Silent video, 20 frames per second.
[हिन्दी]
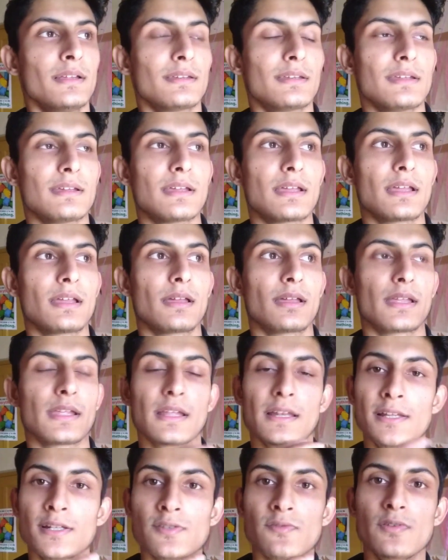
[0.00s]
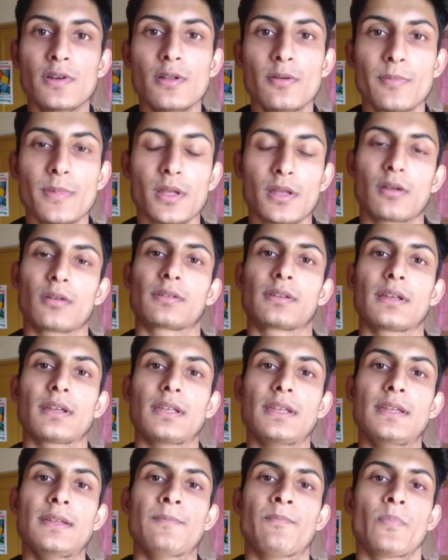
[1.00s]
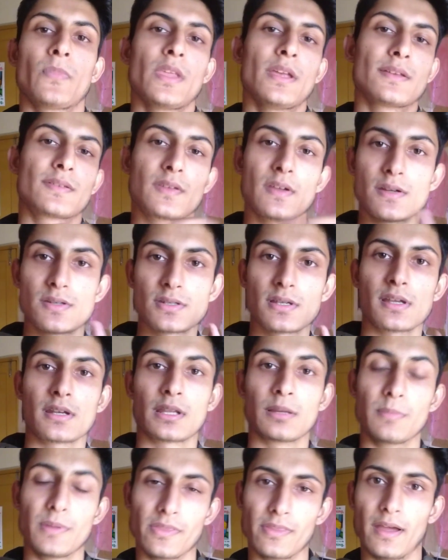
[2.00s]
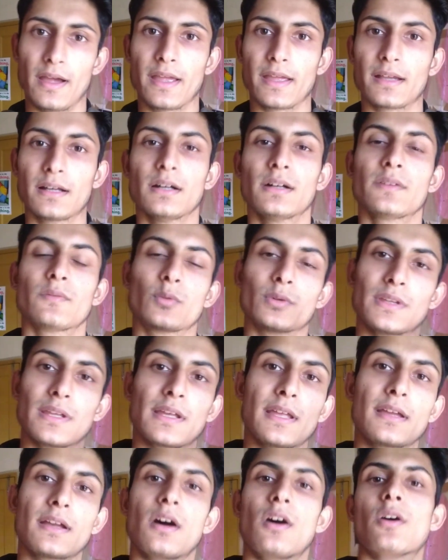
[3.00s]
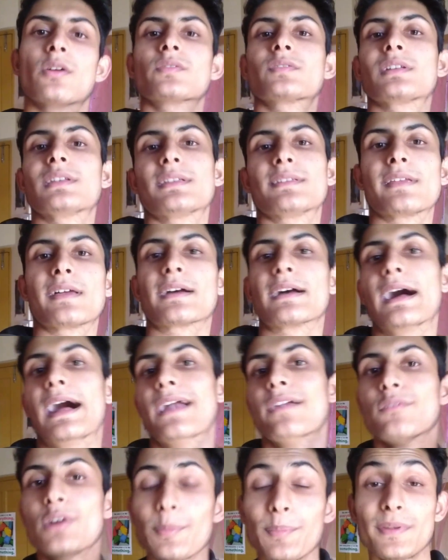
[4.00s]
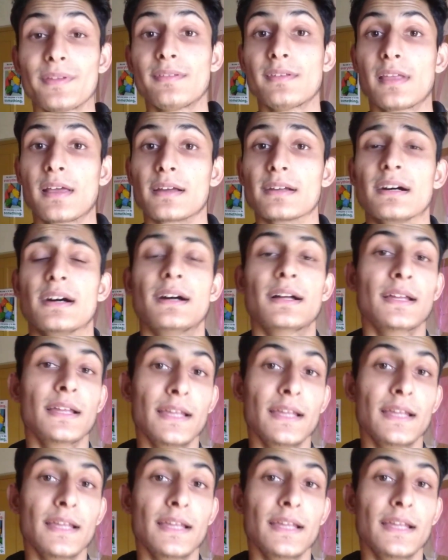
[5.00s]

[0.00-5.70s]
ठीक है इंग्लिश वीडियो में क्या होता है कि सर्च करके बंदा आएगा वो देखेगा और चला जाएगा एंड वापस नहीं आएगा